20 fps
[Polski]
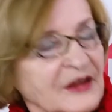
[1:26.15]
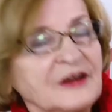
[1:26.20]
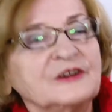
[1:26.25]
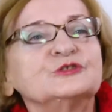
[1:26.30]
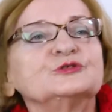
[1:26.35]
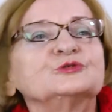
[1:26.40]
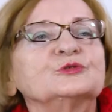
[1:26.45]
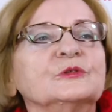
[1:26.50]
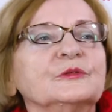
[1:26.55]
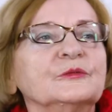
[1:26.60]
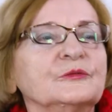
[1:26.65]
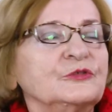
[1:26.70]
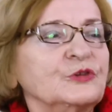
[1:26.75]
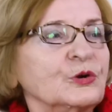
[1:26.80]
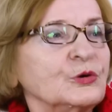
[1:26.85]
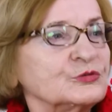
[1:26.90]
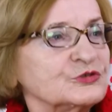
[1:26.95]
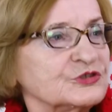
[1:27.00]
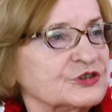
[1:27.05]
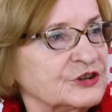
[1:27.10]
z którym
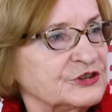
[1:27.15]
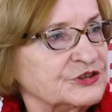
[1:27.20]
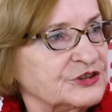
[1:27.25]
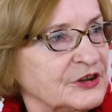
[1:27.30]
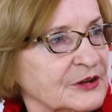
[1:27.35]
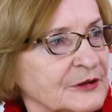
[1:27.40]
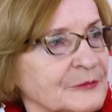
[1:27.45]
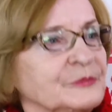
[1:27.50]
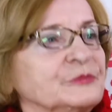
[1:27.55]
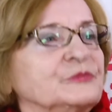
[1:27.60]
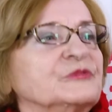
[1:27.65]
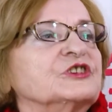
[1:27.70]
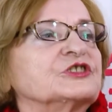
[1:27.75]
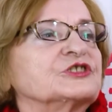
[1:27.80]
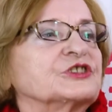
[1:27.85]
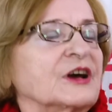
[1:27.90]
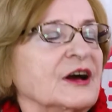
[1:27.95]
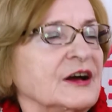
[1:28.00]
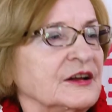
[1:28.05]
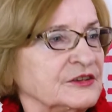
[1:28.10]
wiąże się
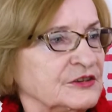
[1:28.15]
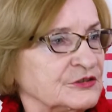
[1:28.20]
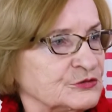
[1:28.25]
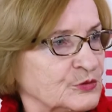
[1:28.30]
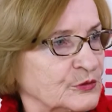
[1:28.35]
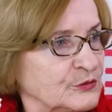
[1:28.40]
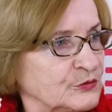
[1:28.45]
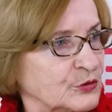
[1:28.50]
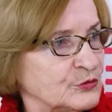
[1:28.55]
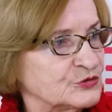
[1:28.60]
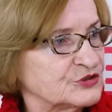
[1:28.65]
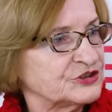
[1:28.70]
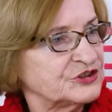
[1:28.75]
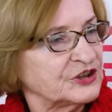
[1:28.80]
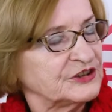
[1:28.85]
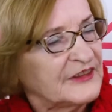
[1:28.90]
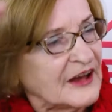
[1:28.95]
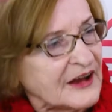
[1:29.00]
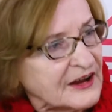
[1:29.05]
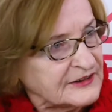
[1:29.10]
mieszkanie, z którym wiąże
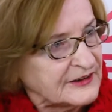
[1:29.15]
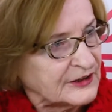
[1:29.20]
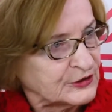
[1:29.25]
się dach